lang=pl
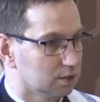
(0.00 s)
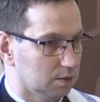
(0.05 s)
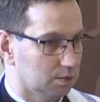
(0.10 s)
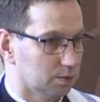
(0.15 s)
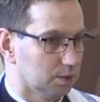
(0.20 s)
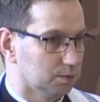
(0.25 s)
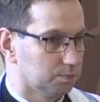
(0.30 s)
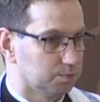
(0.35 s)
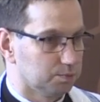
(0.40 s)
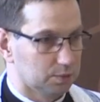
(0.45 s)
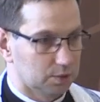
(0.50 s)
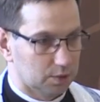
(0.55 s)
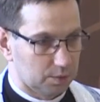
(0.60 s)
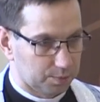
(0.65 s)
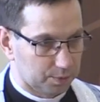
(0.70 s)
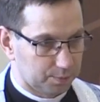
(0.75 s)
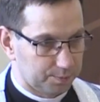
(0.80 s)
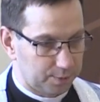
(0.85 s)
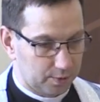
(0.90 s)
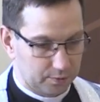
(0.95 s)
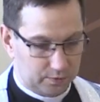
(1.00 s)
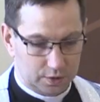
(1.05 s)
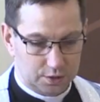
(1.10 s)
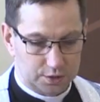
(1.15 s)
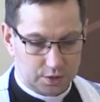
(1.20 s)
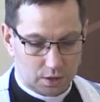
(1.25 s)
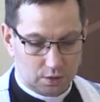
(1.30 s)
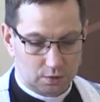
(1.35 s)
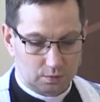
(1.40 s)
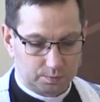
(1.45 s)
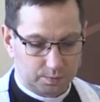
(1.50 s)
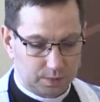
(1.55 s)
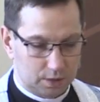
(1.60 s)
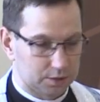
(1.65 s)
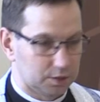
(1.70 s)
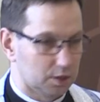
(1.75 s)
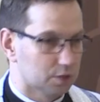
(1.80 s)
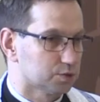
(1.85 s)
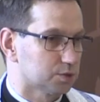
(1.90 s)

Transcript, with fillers: I, by, I powiedział Pan